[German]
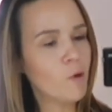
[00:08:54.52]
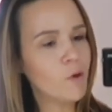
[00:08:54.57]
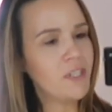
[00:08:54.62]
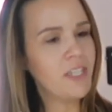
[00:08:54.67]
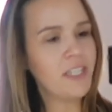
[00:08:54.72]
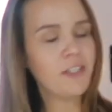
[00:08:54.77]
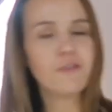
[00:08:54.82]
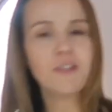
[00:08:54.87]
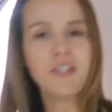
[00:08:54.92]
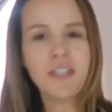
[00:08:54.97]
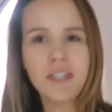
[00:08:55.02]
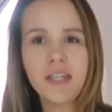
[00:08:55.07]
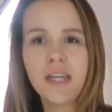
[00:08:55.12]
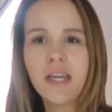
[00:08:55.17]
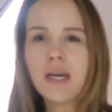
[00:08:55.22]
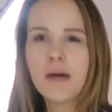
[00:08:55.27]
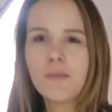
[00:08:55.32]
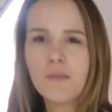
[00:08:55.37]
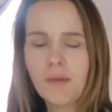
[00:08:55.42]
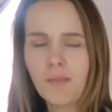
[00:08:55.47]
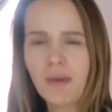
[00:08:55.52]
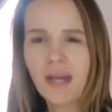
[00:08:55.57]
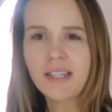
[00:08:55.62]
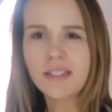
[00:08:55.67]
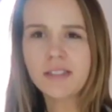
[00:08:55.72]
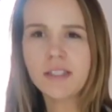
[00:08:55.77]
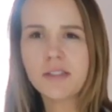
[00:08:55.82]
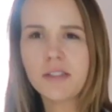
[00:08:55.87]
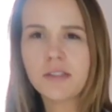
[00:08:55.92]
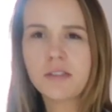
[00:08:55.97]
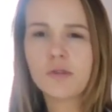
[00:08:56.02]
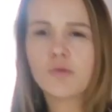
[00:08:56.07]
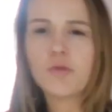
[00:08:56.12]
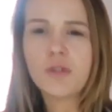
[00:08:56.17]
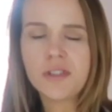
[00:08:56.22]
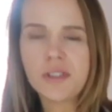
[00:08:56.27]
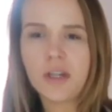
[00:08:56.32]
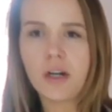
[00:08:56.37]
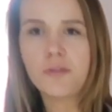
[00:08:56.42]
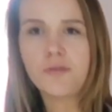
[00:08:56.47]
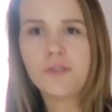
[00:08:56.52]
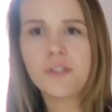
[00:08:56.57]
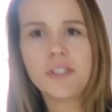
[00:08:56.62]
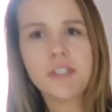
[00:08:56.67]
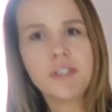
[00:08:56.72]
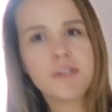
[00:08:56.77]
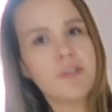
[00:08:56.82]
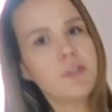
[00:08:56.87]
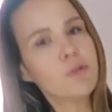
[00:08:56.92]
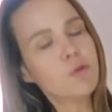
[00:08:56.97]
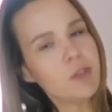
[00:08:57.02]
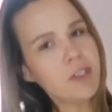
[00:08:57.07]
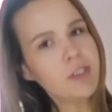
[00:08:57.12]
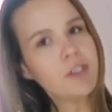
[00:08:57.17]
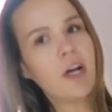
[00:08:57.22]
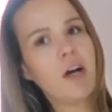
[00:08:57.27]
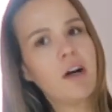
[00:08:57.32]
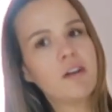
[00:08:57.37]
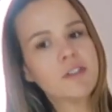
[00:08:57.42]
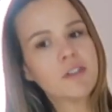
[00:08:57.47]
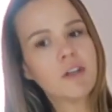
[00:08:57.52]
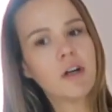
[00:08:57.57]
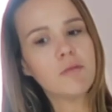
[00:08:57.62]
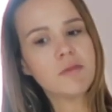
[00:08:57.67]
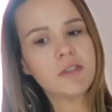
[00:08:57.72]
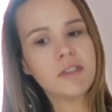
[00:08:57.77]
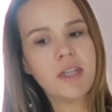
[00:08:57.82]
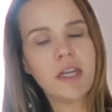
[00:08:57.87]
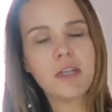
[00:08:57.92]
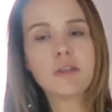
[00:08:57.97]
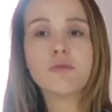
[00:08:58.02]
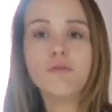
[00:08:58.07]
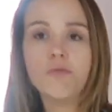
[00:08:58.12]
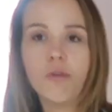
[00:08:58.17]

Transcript: Und ich finde, man merkt, dass es ein gutes Outfit ist, wenn du nicht nach Hause kommst und denkst,